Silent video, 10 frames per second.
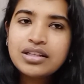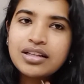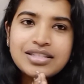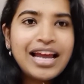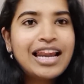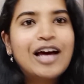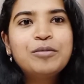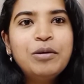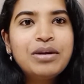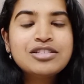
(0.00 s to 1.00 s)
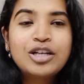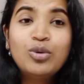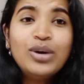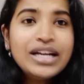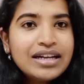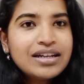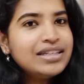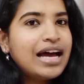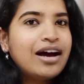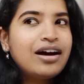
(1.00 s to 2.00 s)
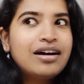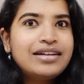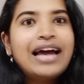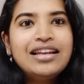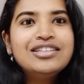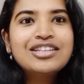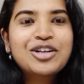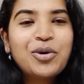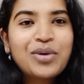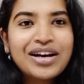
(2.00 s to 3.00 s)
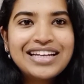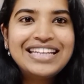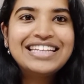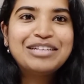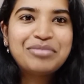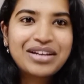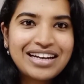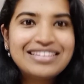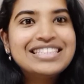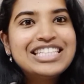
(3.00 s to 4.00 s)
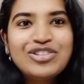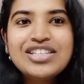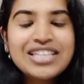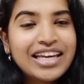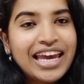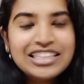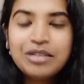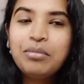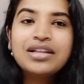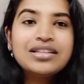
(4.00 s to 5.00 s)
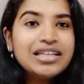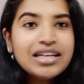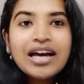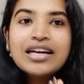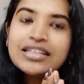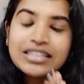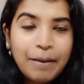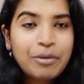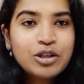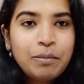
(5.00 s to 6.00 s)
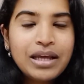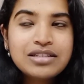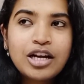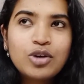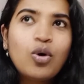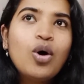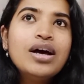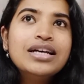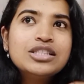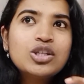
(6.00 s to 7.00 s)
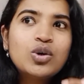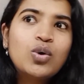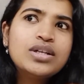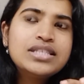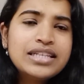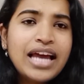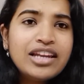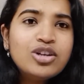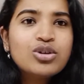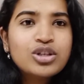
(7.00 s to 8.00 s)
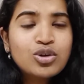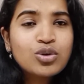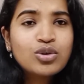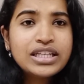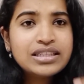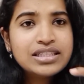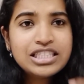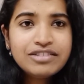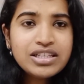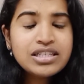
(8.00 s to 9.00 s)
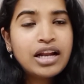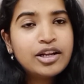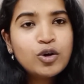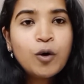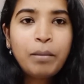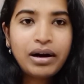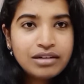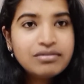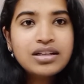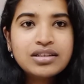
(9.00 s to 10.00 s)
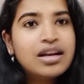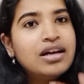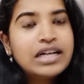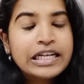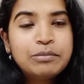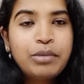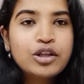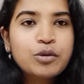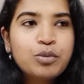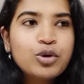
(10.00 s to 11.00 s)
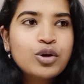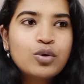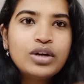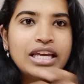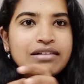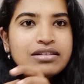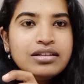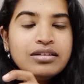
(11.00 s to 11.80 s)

இருந்துச்சுன்னா எல்லாருமே பிளேஸ் ஆகிடும் இல்லைனா டே டேலண்ட் இருக்கவங்க இல்லை நமக்கு அந்த சுச்சுவேஷனுக்கு ஏற்ற மாதிரி நம்ம வந்து பிளேஸ் ஆகிடுவோம் ஸோ ஒரு சினாரியோ இருக்கும் இந்த சுச்சுவேஷன் அண்டர்கோ பண்ணவங்களுக்கெல்லாம் கண்டிப்பாக இது புரியும் நீங்கள் வந்து